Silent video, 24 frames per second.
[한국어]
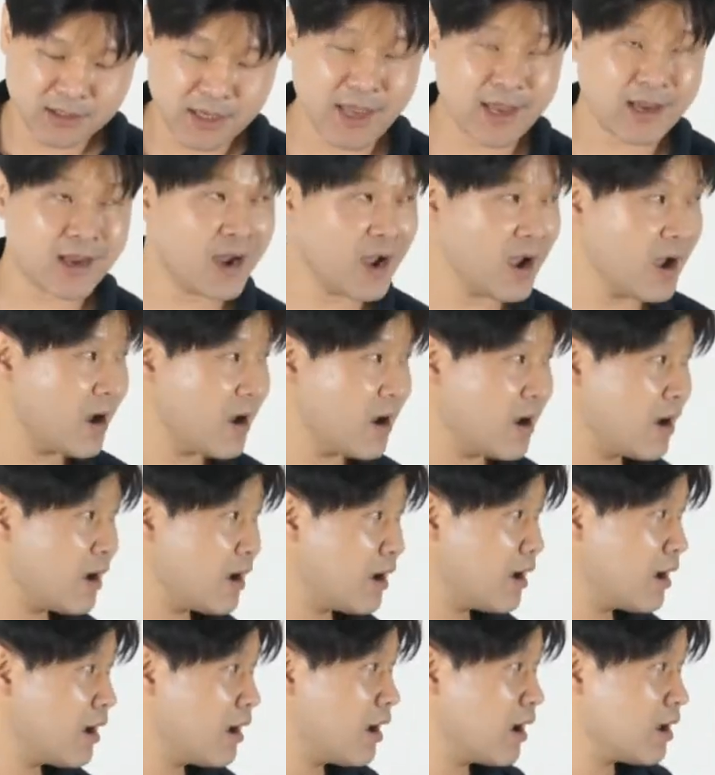얘가
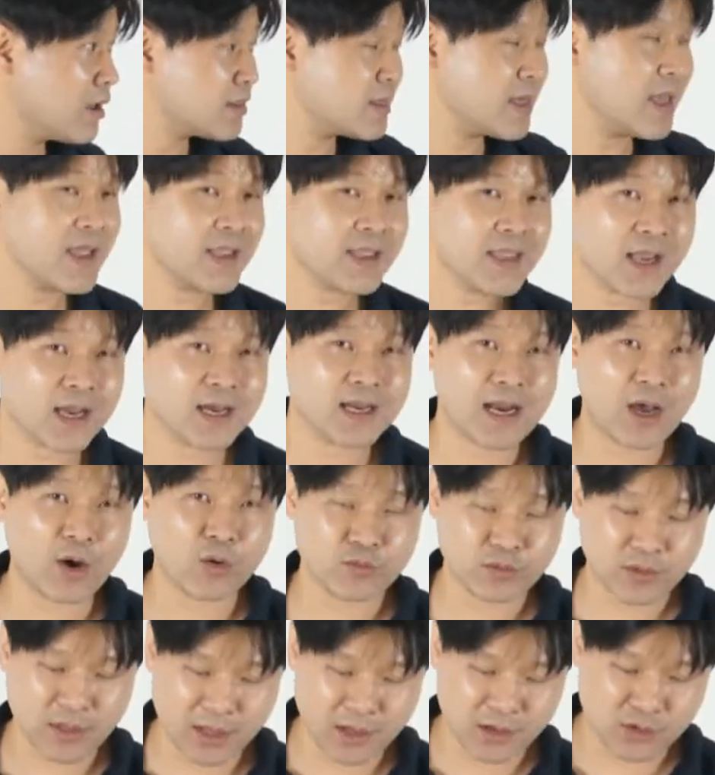3개가
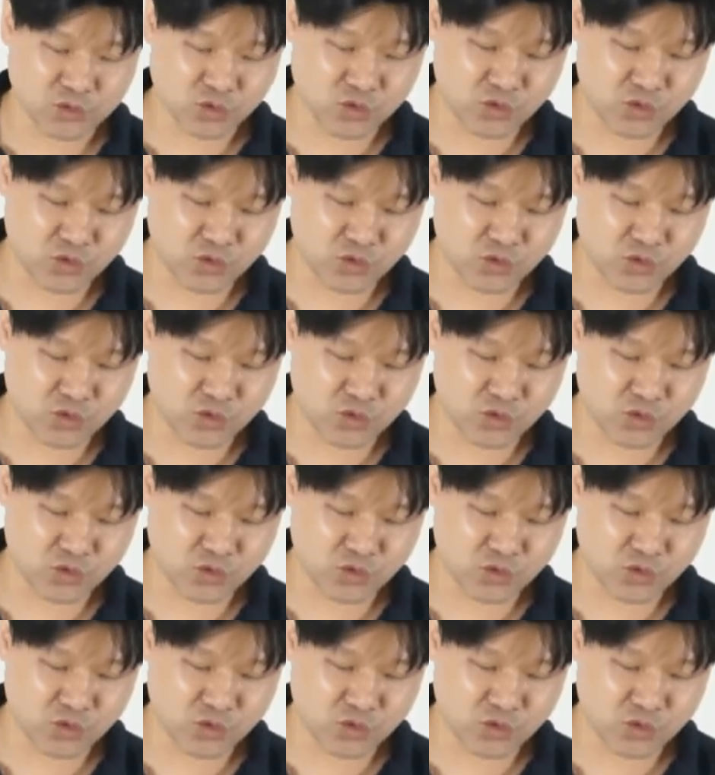나온대요.